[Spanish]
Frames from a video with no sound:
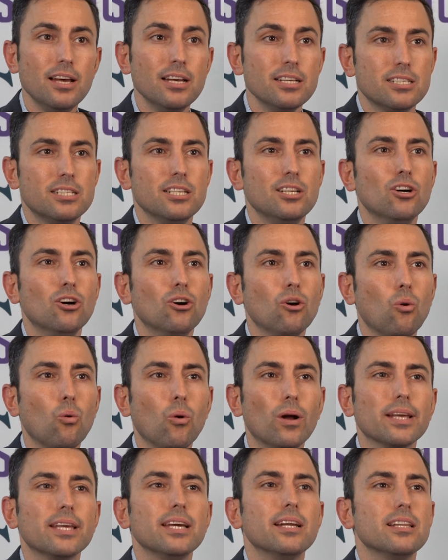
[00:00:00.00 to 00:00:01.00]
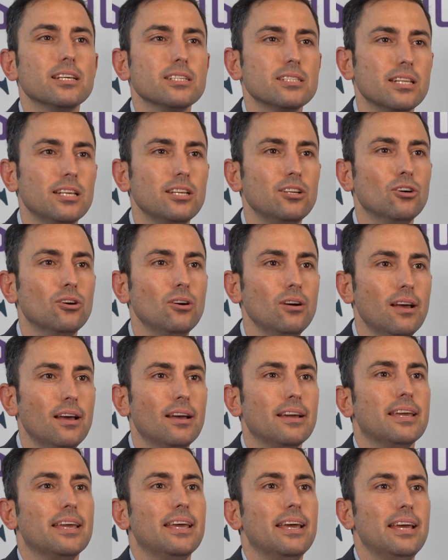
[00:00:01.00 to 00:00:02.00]
sino cualquier destino
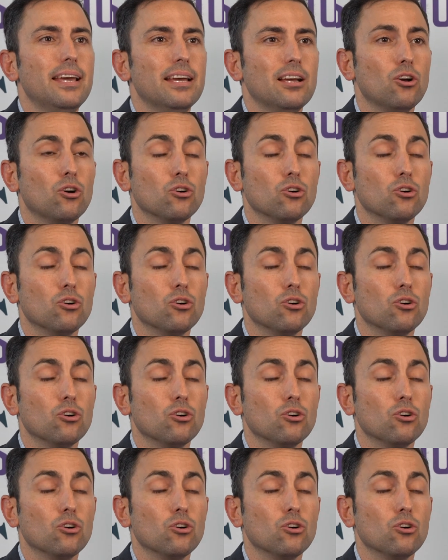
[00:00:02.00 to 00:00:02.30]
que